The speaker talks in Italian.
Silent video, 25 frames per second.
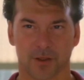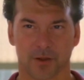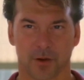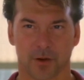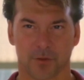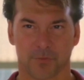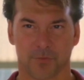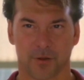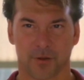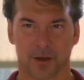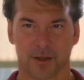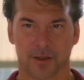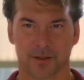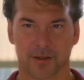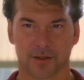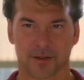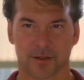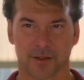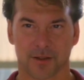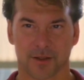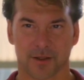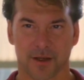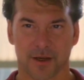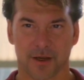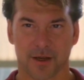Willy
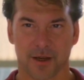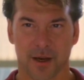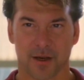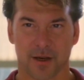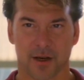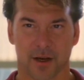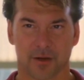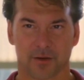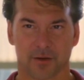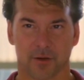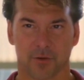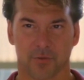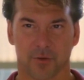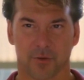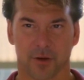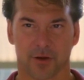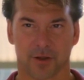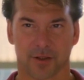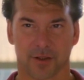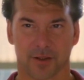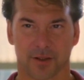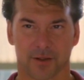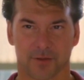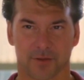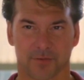Lopez e so
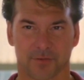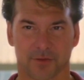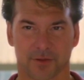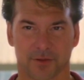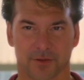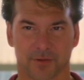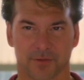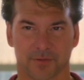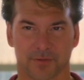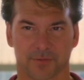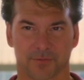anche dove abita.